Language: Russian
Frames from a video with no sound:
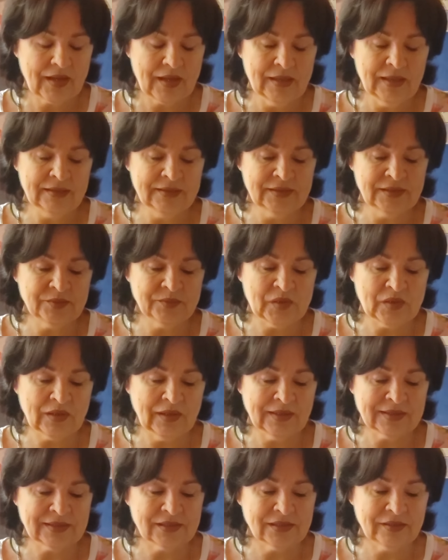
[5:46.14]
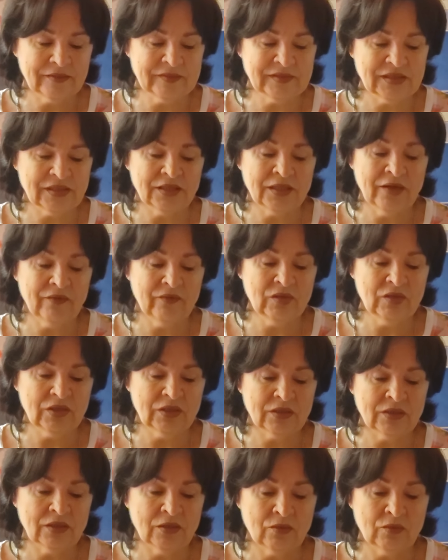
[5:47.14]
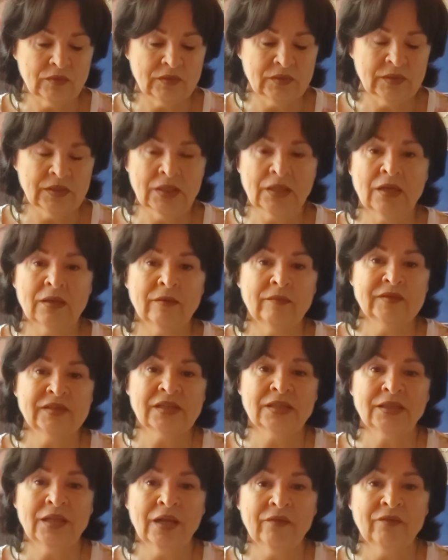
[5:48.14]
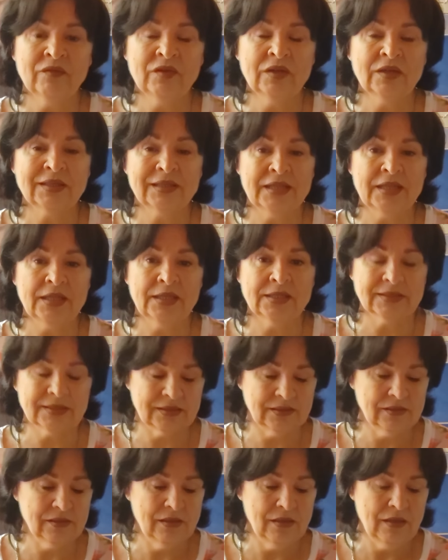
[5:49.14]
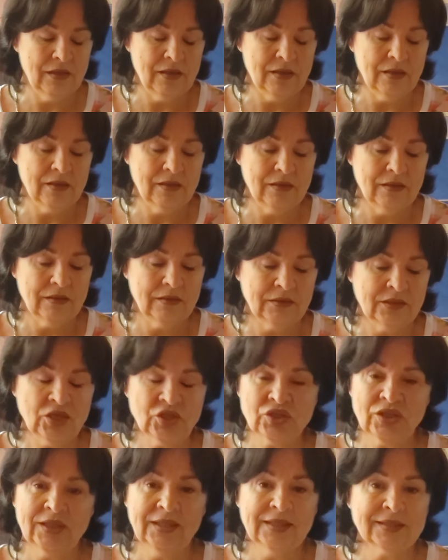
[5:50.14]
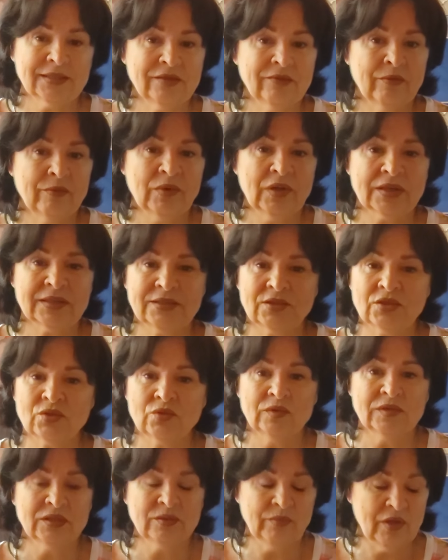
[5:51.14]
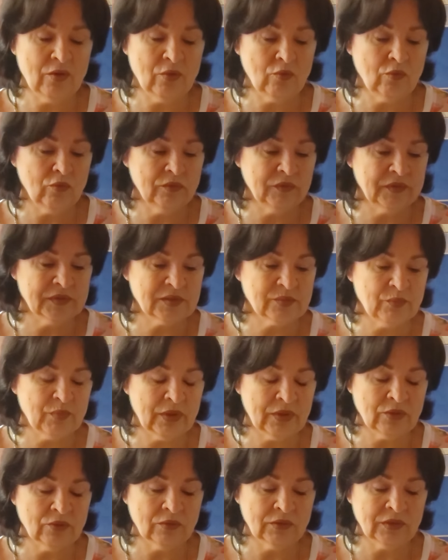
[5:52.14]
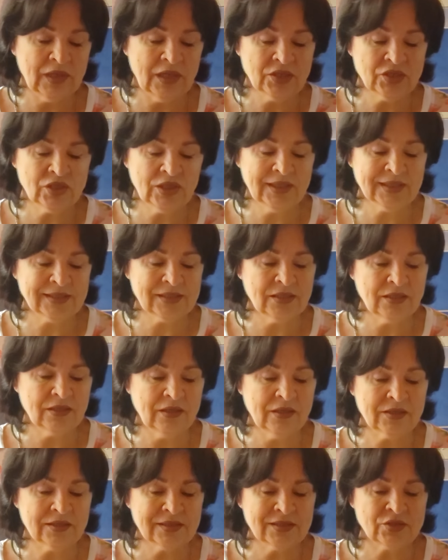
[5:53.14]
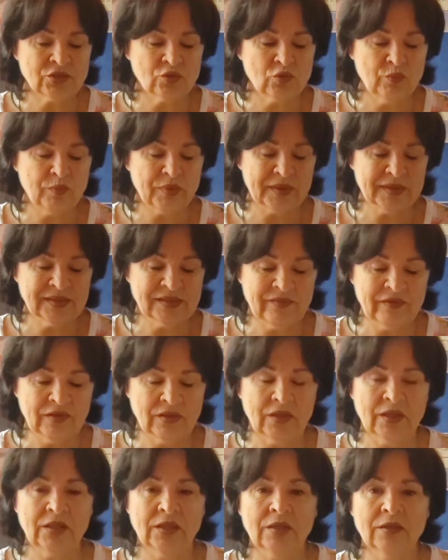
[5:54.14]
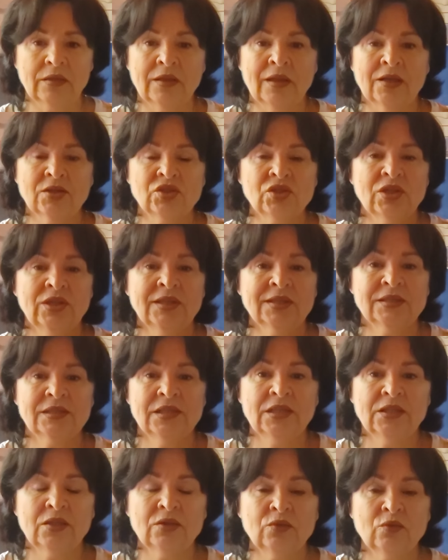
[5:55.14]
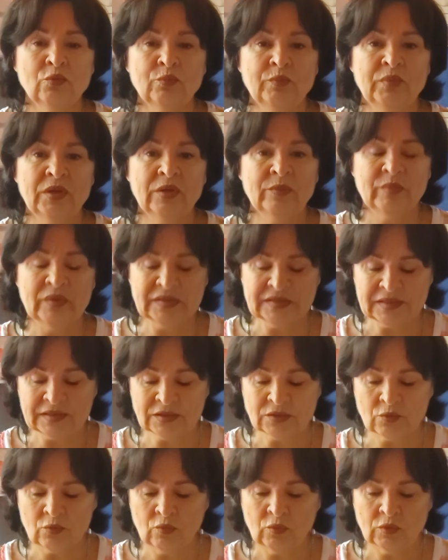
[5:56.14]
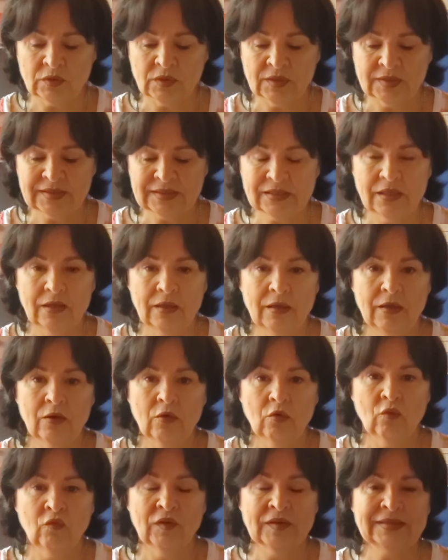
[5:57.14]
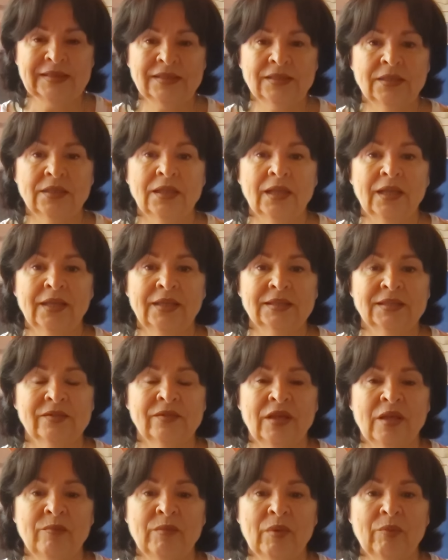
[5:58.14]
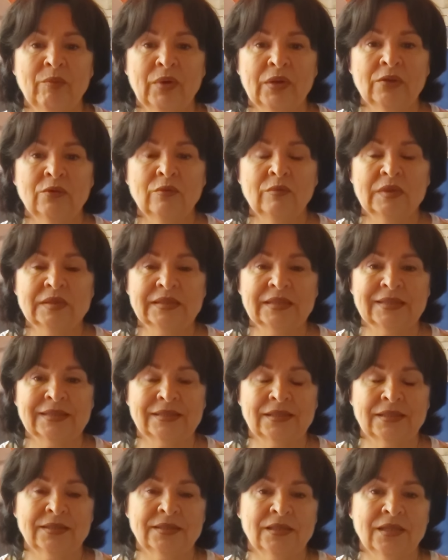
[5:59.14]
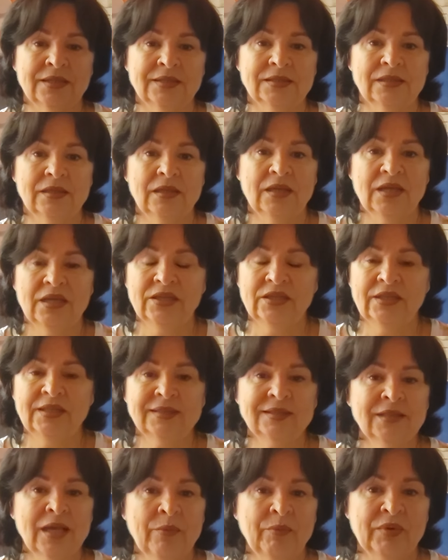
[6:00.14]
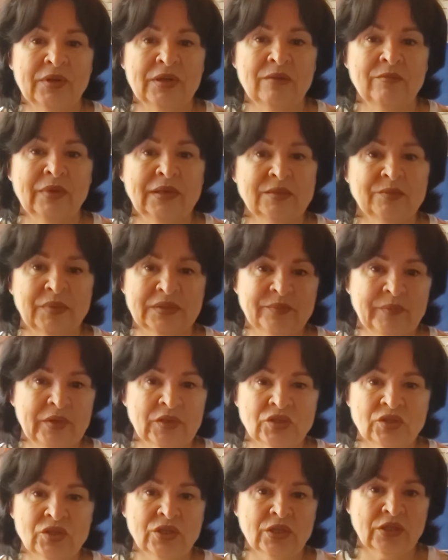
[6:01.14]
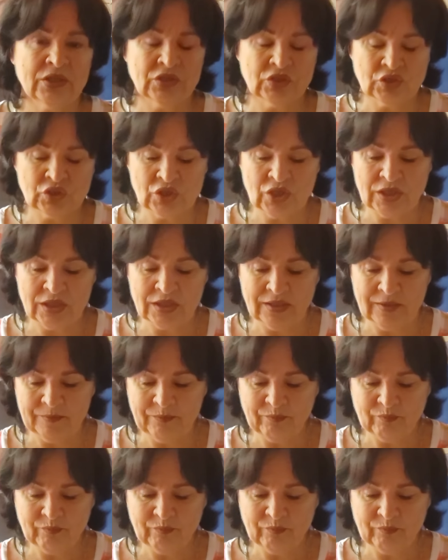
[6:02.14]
И здесь показано, всегда выход, наход... на, всегда выход есть. Даже если вам кажется, что земля уходит из-под ног, даже если кажется, что просвета нет, даже если это тупик, безысходность, у вас всегда есть время подумать, осознать. Нельзя принимать поспешных решений.